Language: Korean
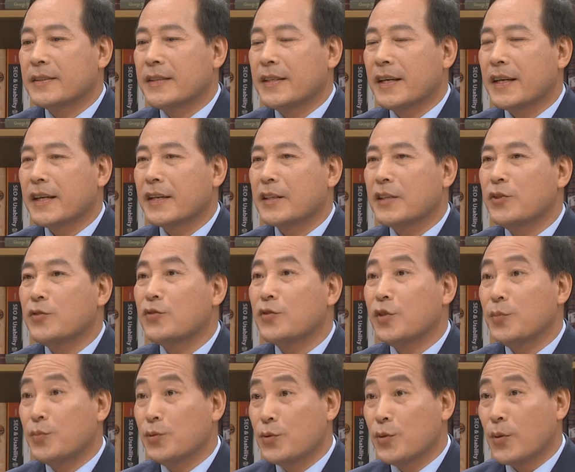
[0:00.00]
제가
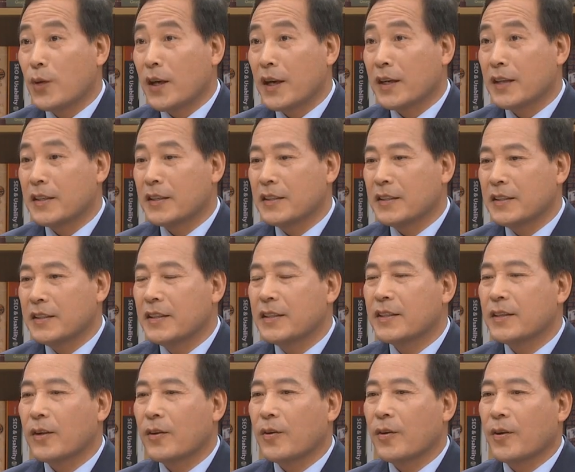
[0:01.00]
기술이 부족한 거는
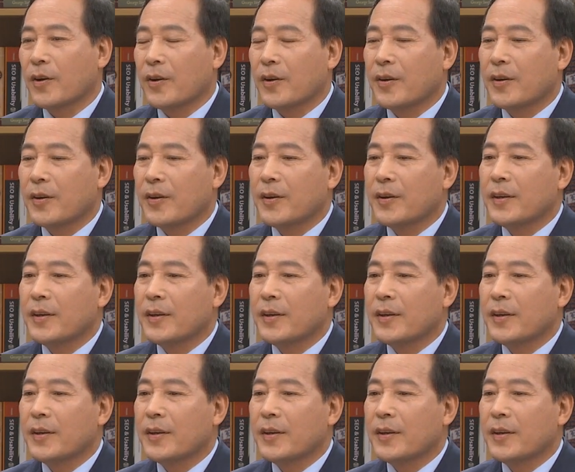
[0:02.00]
느꼈고요.